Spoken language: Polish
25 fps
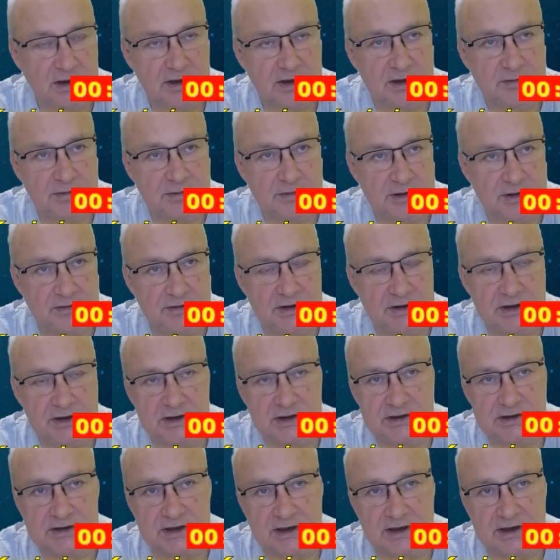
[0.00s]
Powinien
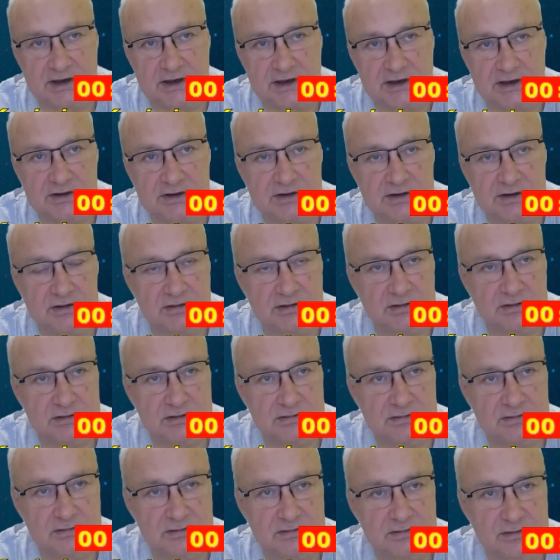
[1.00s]
zagrać,
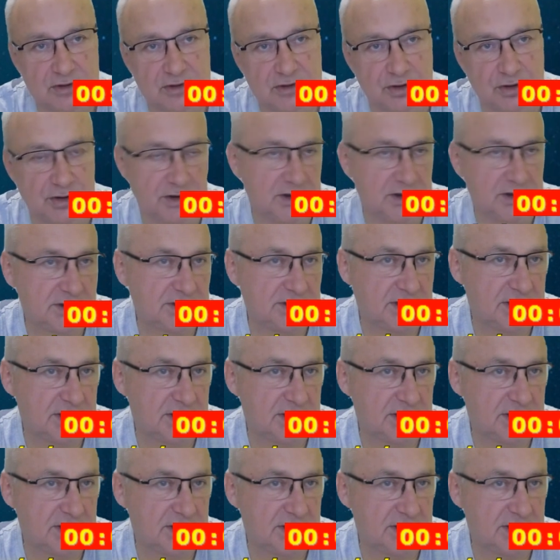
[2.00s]
o ile zagra,